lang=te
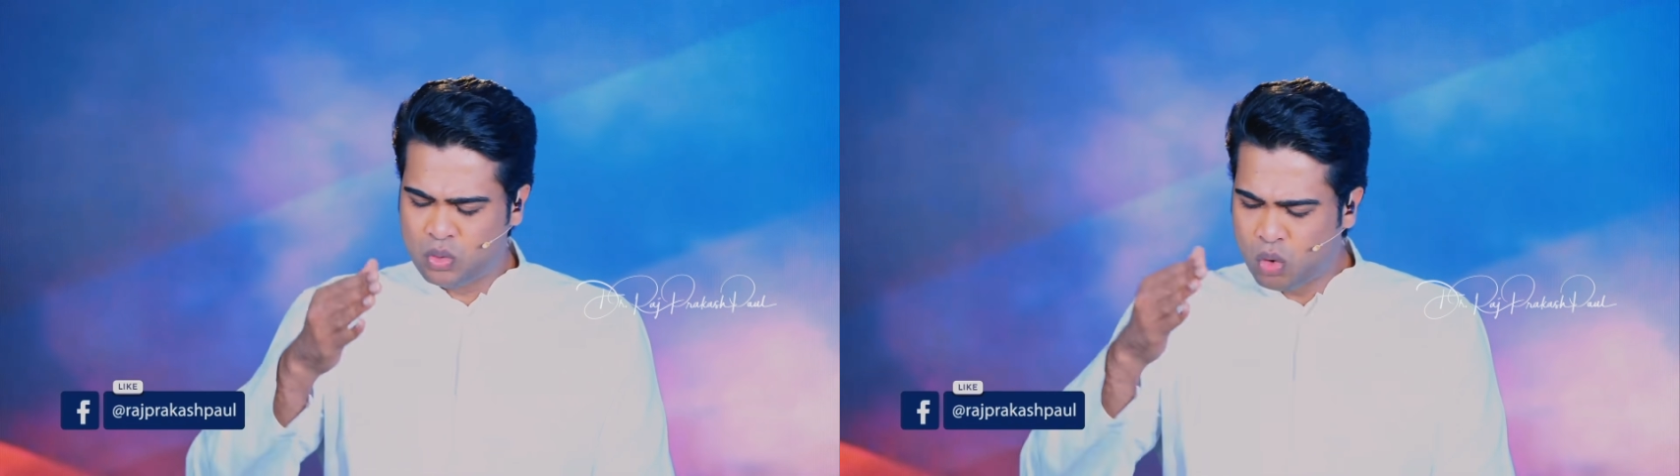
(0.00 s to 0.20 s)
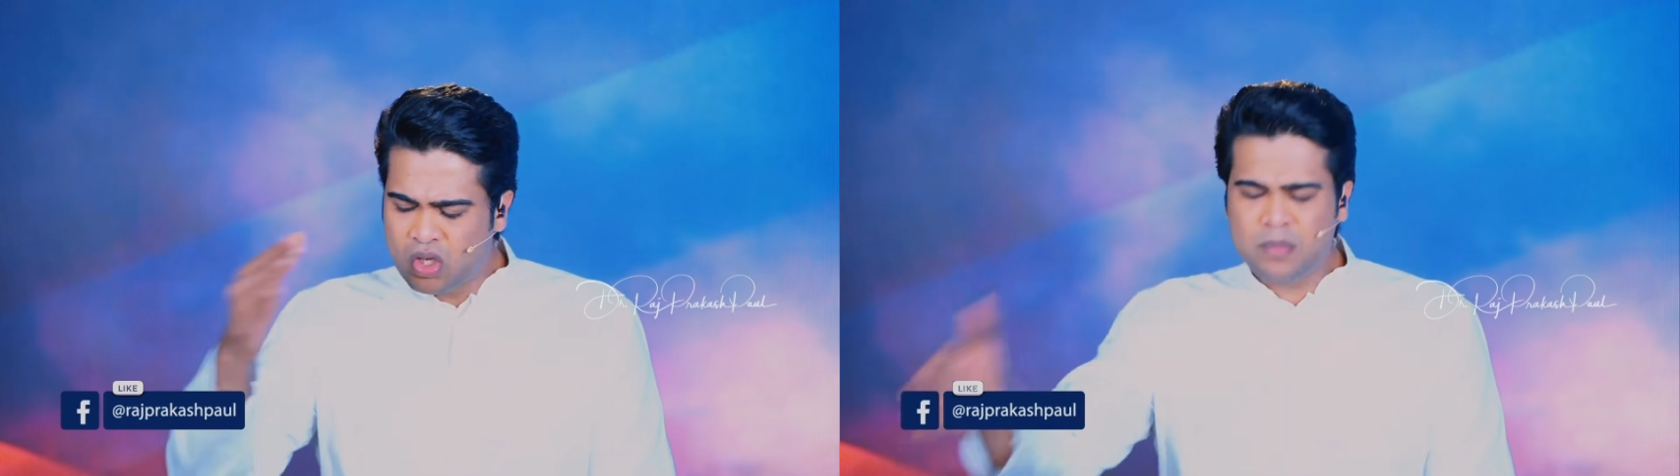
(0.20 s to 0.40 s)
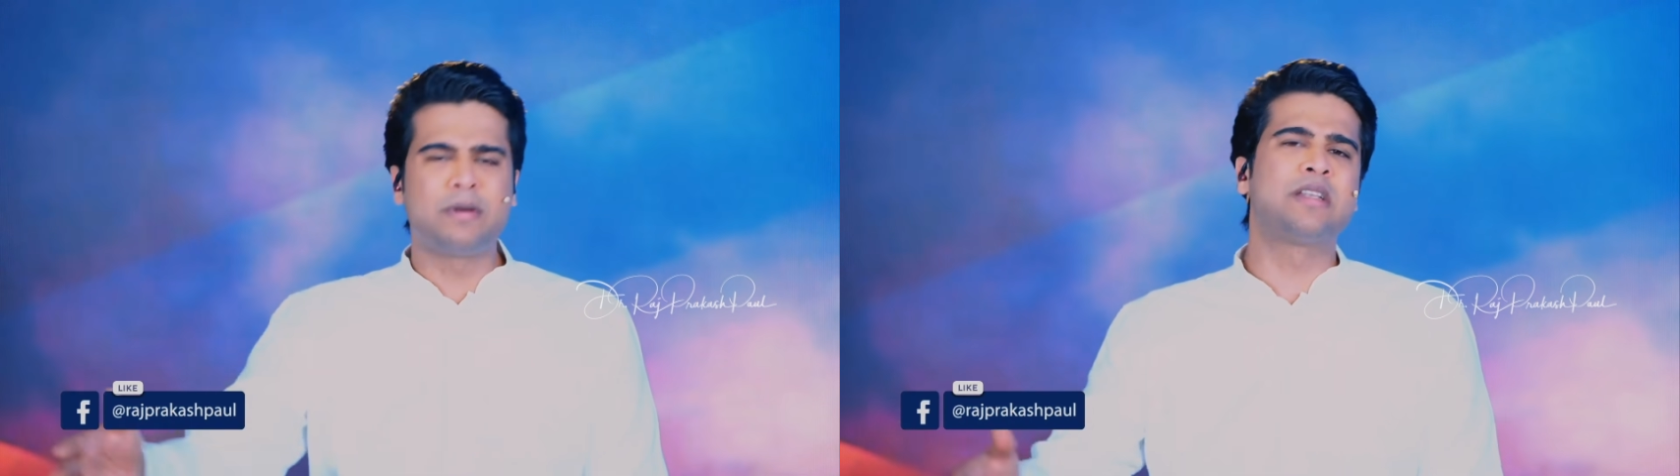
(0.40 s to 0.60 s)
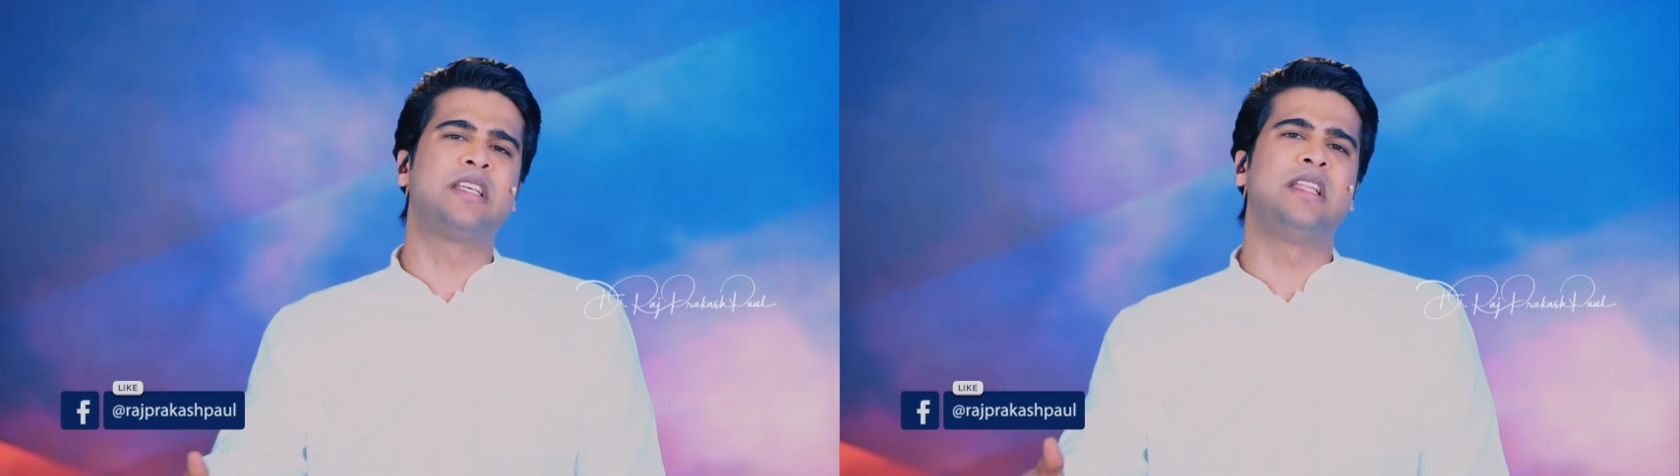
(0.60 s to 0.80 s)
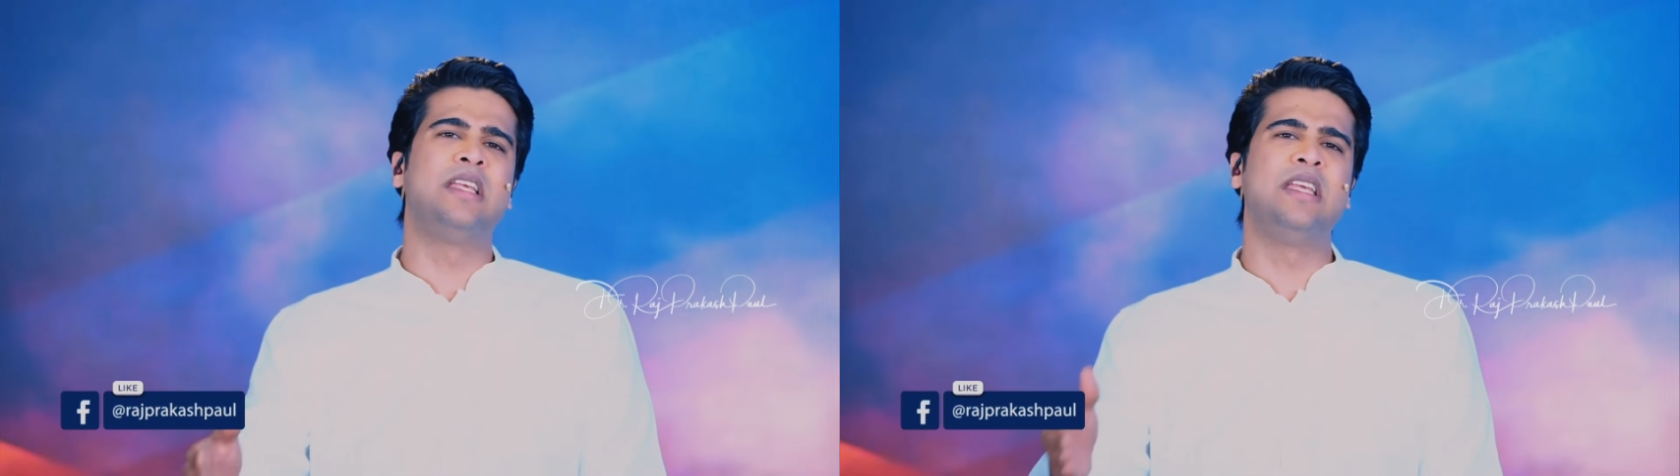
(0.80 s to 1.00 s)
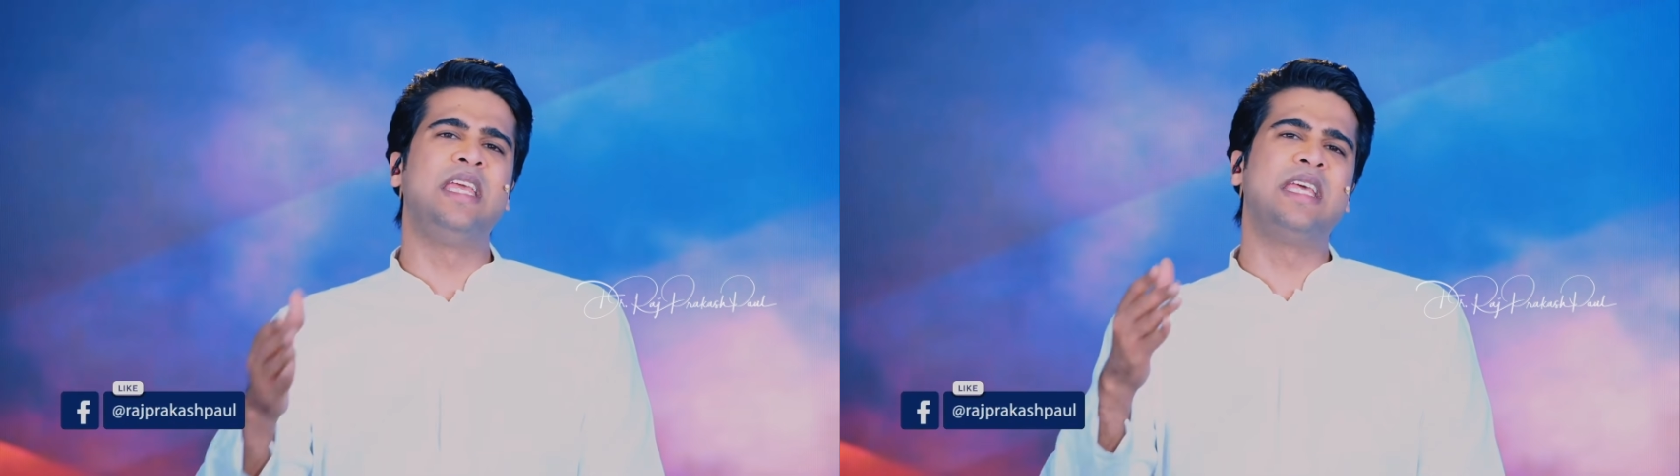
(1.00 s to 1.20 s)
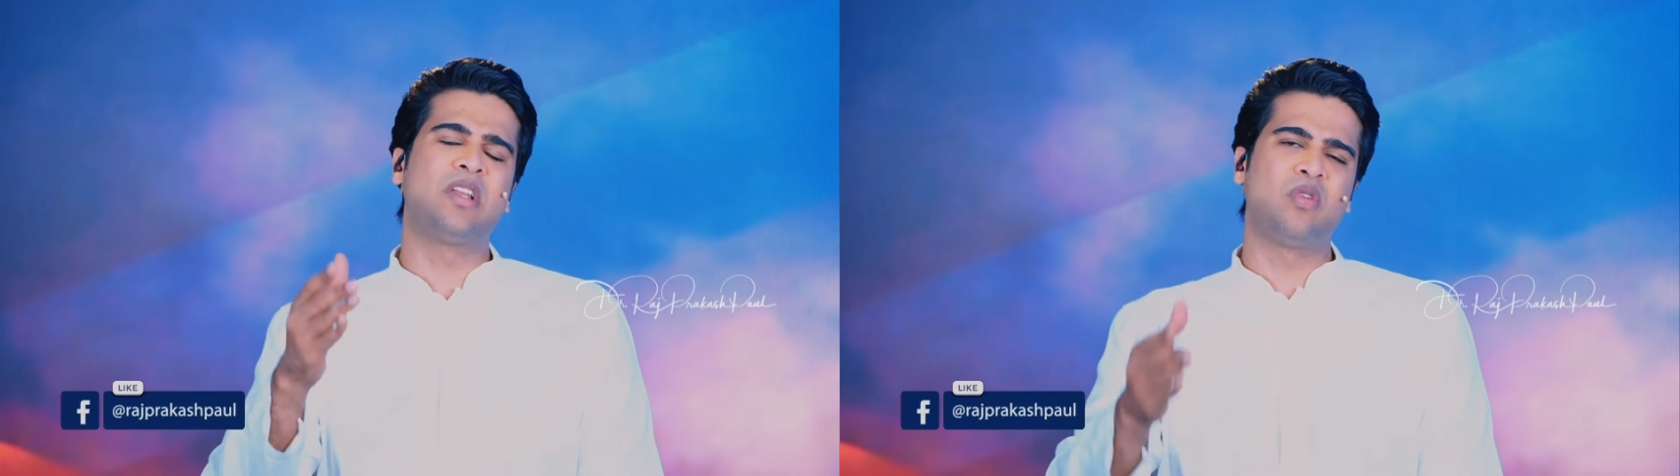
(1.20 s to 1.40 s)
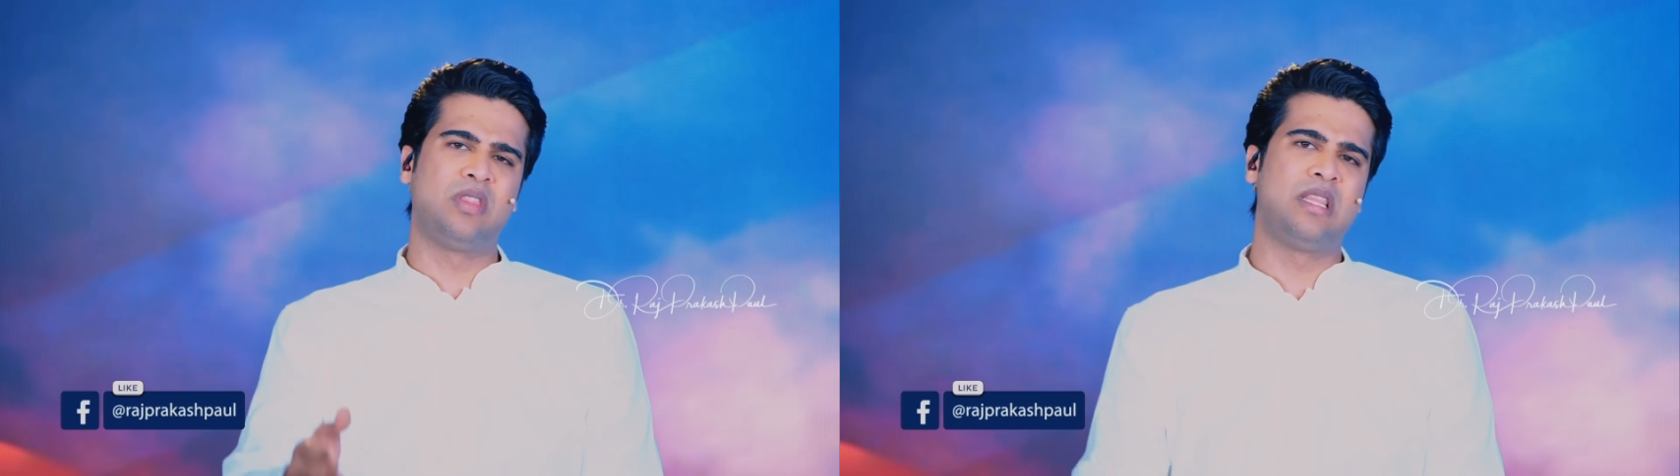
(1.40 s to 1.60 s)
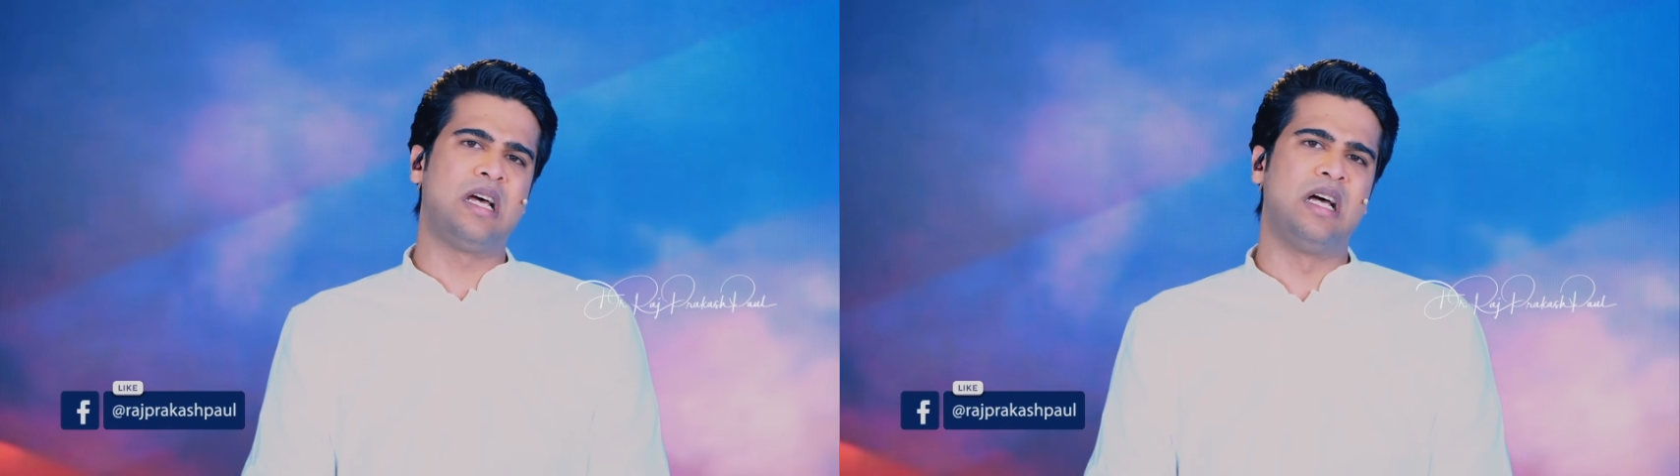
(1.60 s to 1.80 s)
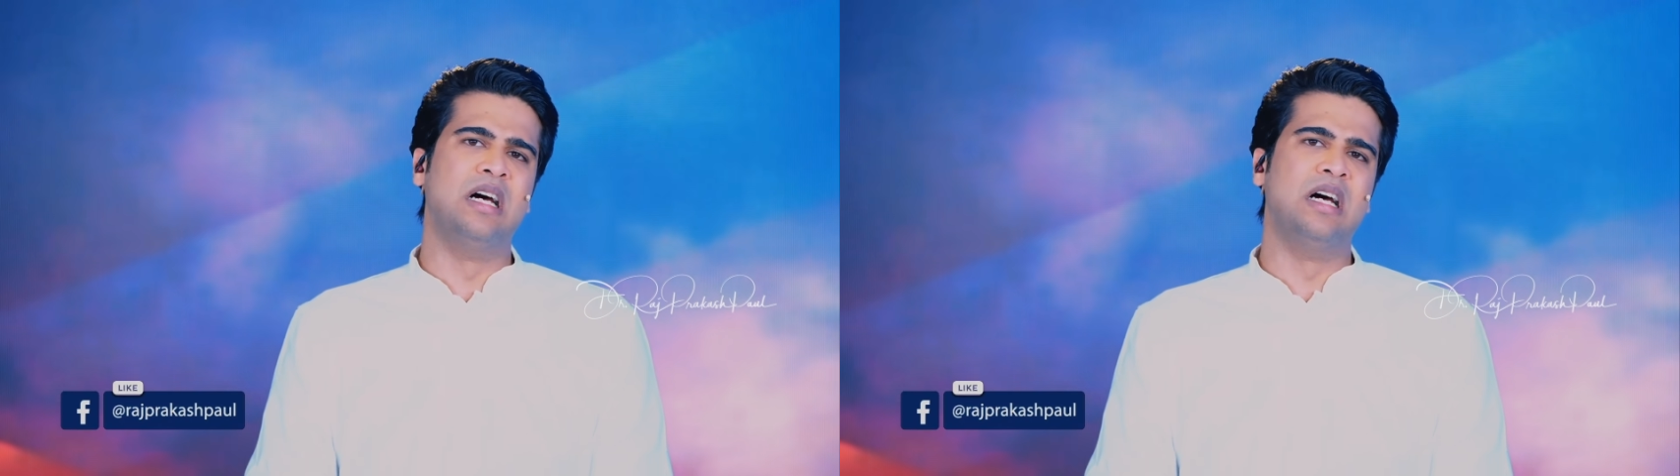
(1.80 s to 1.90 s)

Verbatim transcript: దూరపరిచేది ఏదైనా ఉందా